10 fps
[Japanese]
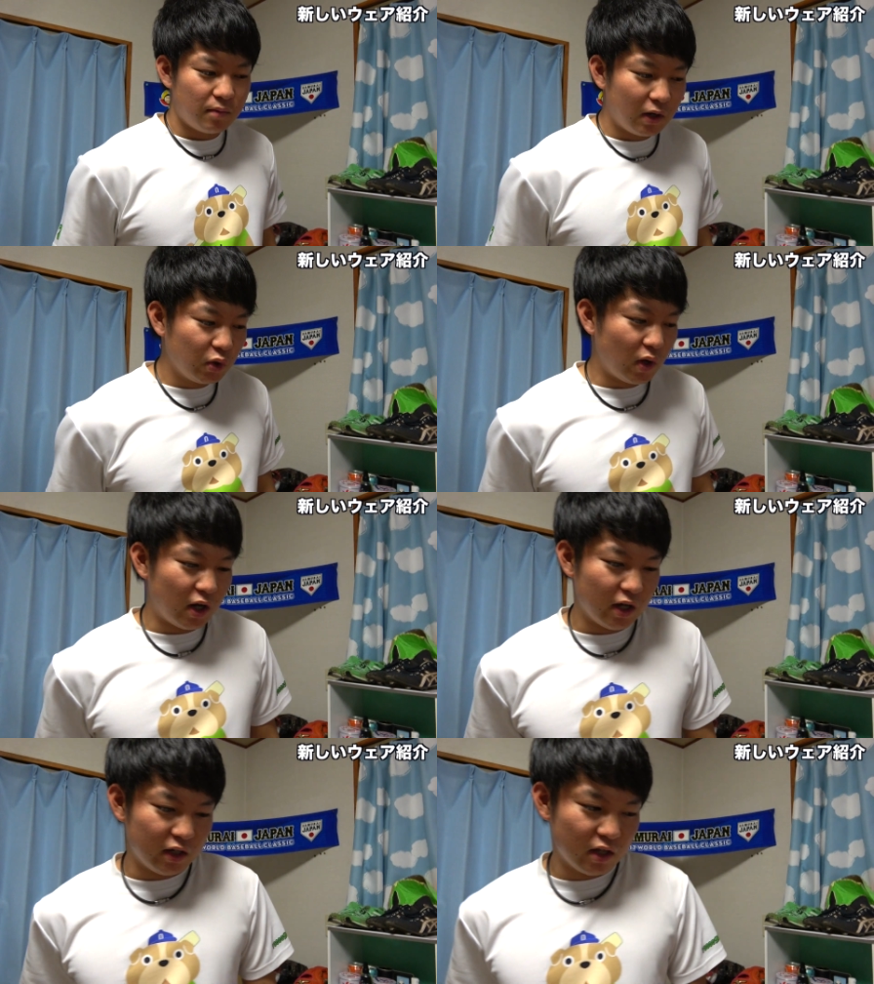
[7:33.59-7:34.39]
まあ、と
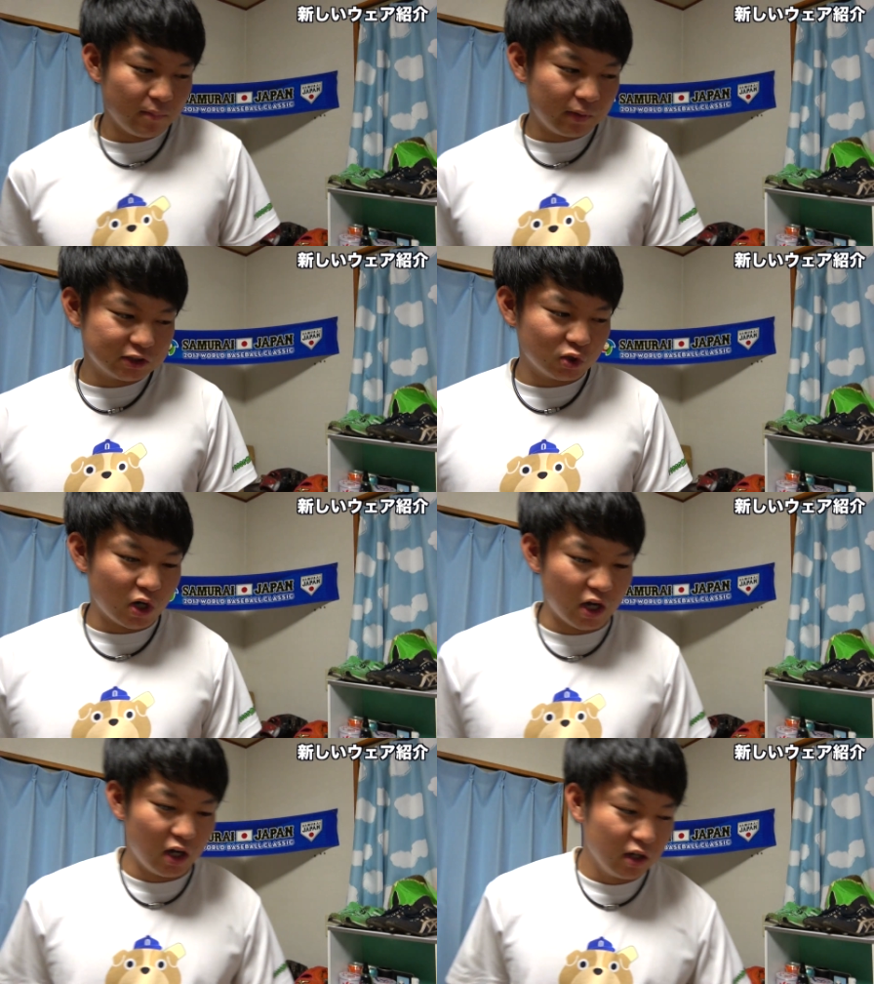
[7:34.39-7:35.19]
は、え年末と
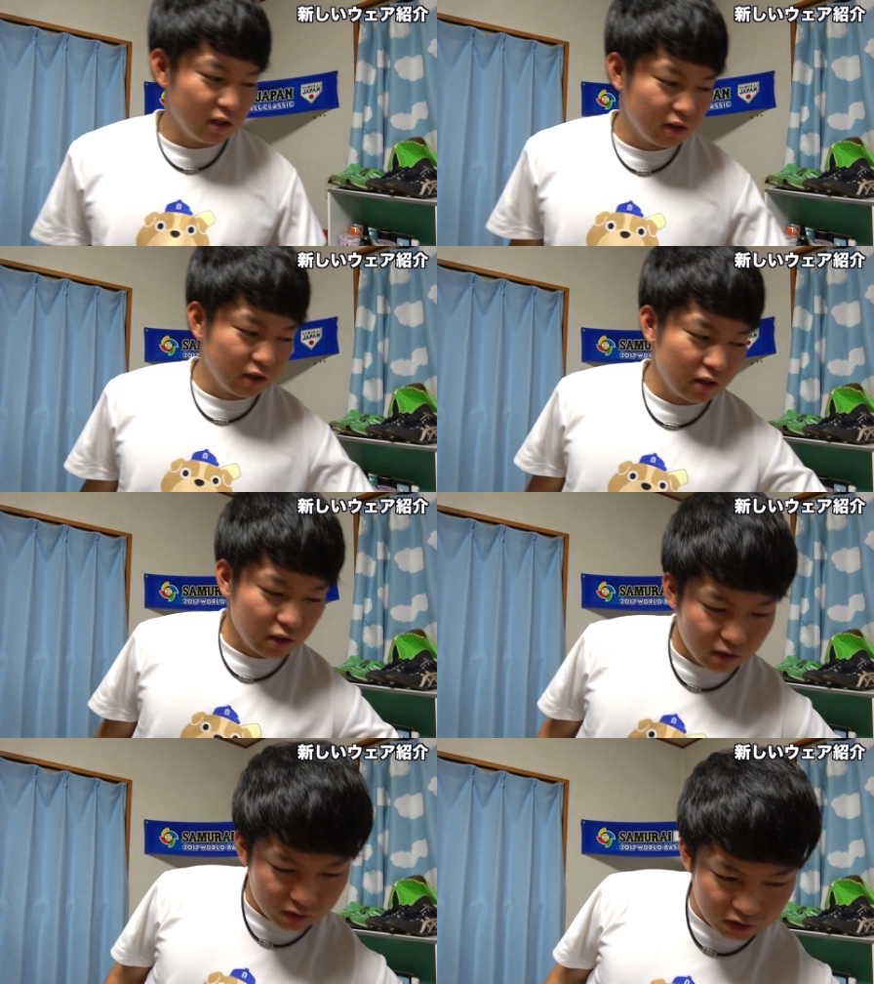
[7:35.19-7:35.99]
か
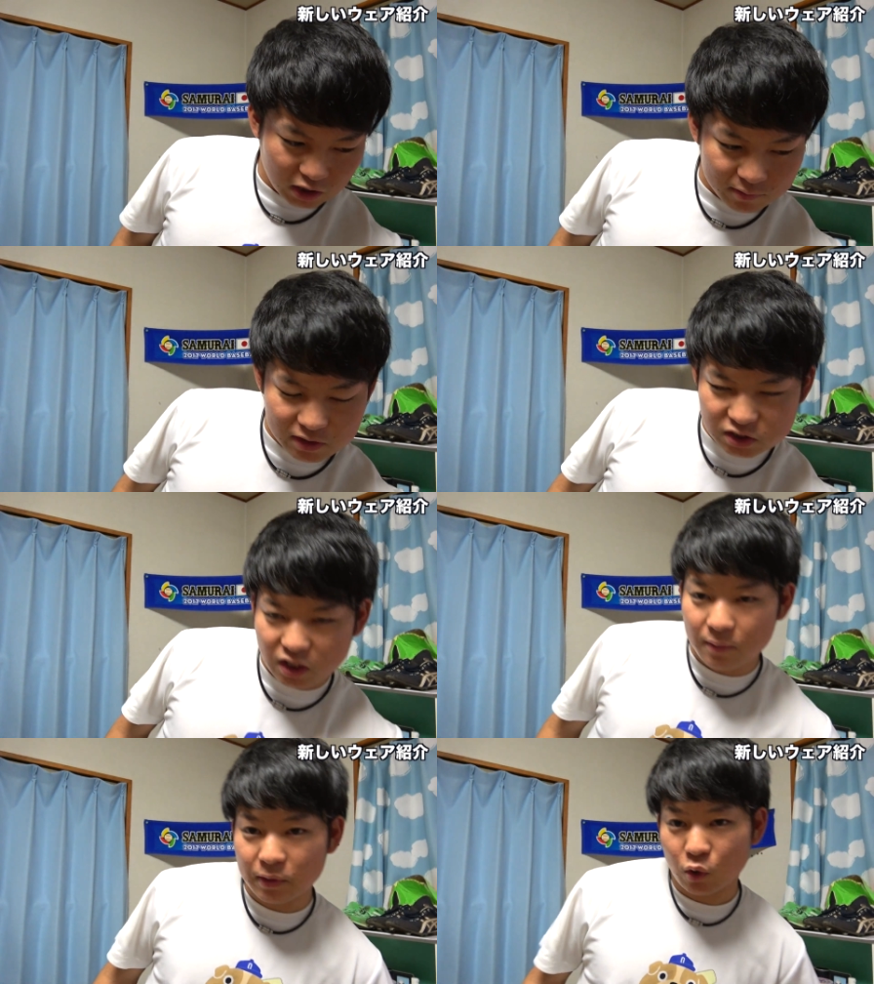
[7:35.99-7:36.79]
になりまし
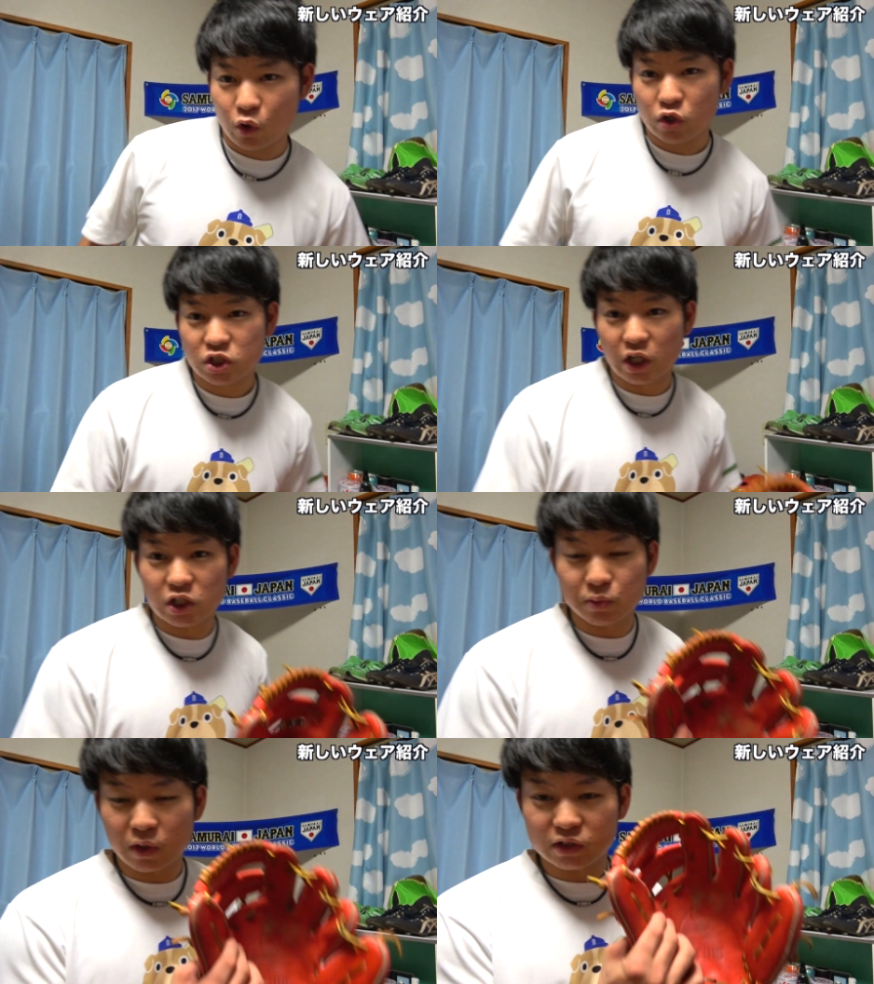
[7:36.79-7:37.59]
て、またこういうしっかり
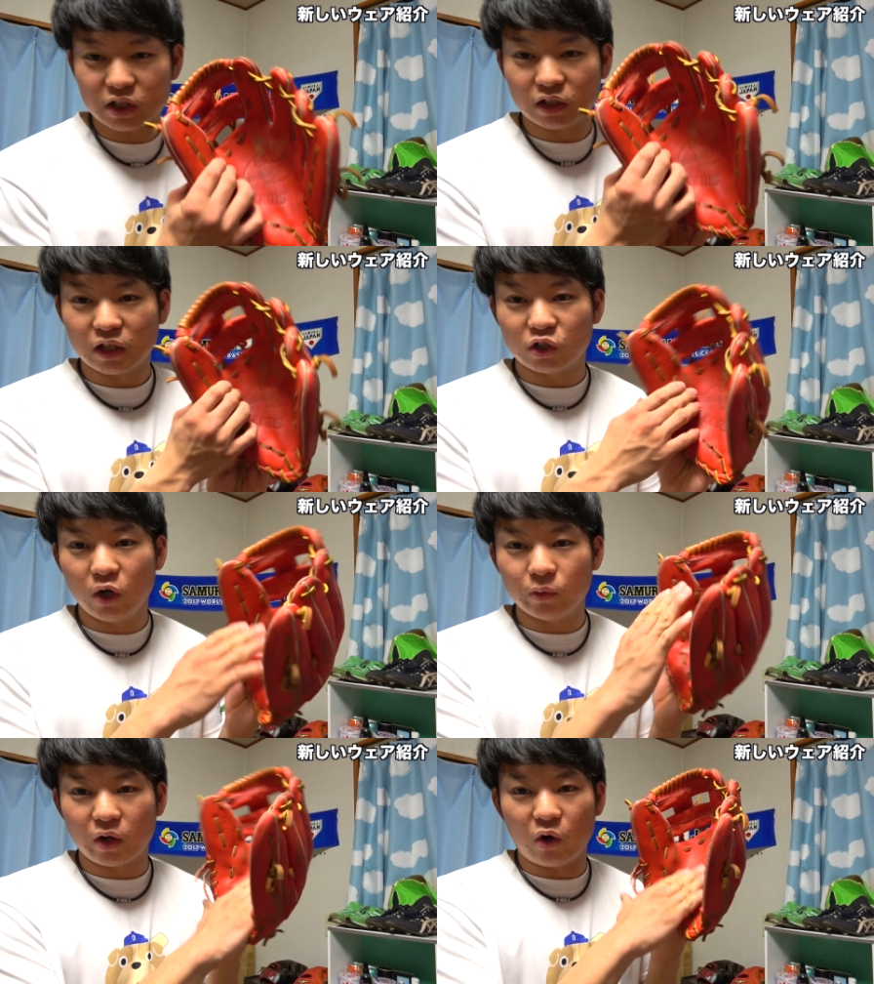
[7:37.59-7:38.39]
自分が使った
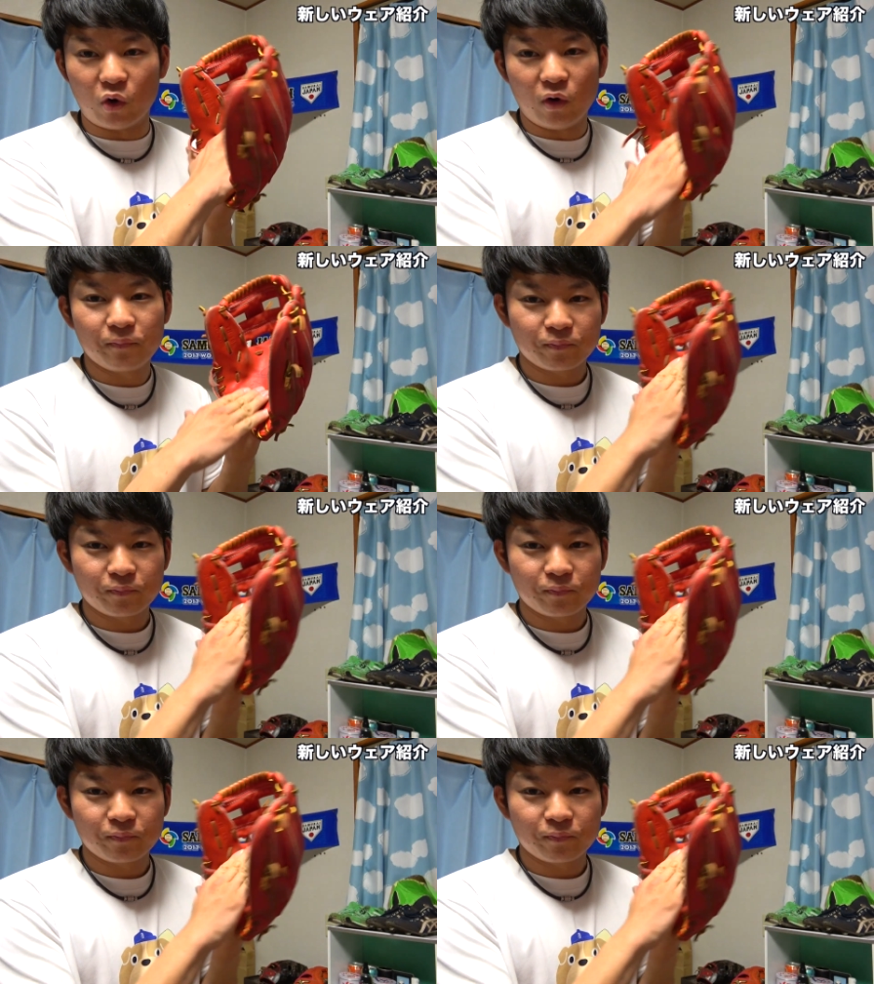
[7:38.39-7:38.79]
グローブとかを、